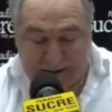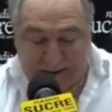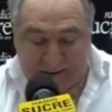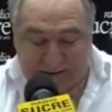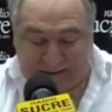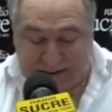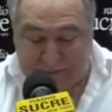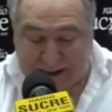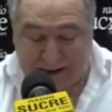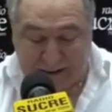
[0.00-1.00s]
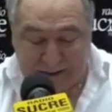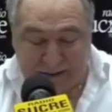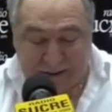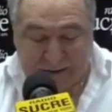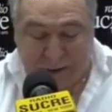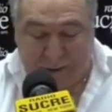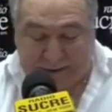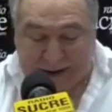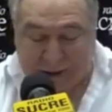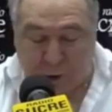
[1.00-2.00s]
Cima de Juan
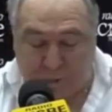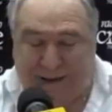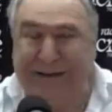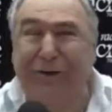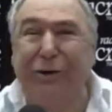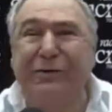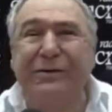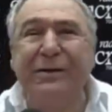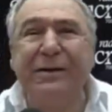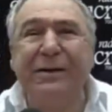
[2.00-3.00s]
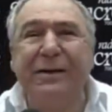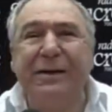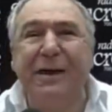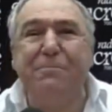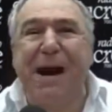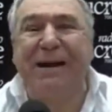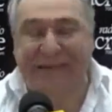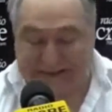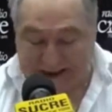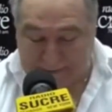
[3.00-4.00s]
Carlos Barcenas y
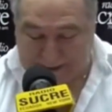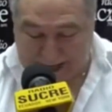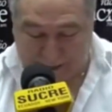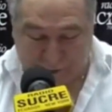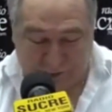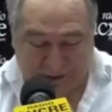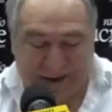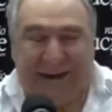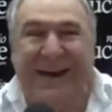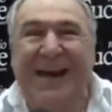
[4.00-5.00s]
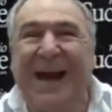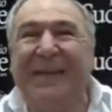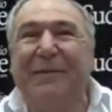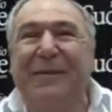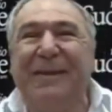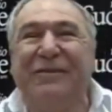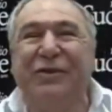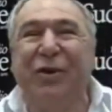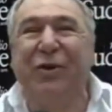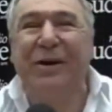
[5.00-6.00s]
Marcia Alvarado, hija de
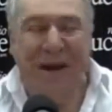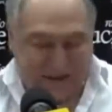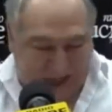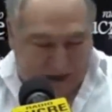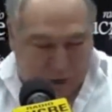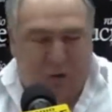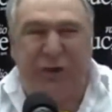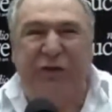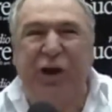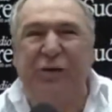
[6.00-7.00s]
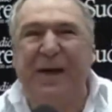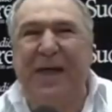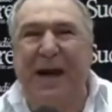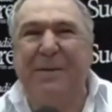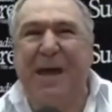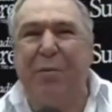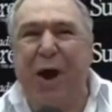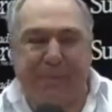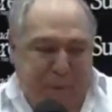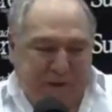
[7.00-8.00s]
Vinicio. ¿Qué condición de dama y de
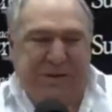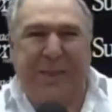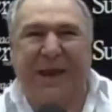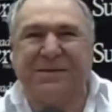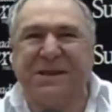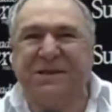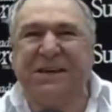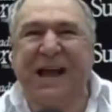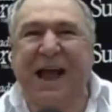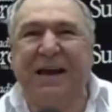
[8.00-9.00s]
mujer puede tener esta chica?